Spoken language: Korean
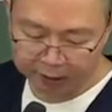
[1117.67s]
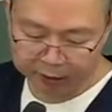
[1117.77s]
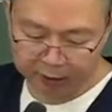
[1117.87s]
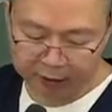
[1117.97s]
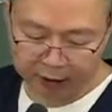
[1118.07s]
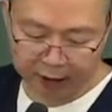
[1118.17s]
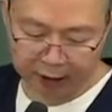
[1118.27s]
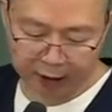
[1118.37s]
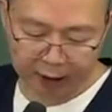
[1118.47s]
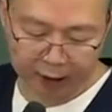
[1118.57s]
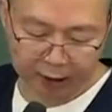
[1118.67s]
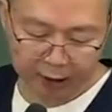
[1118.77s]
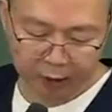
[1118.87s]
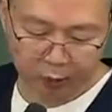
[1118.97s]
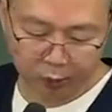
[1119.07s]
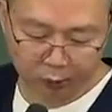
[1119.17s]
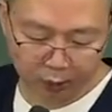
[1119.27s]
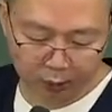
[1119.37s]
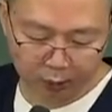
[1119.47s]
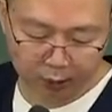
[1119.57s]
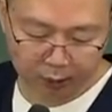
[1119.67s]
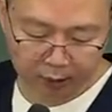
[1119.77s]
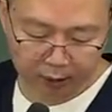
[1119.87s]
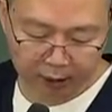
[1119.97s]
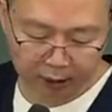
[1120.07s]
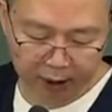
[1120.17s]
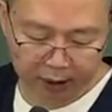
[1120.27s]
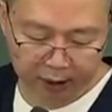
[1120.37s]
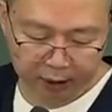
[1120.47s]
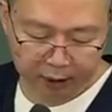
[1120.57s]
절차, 독촉의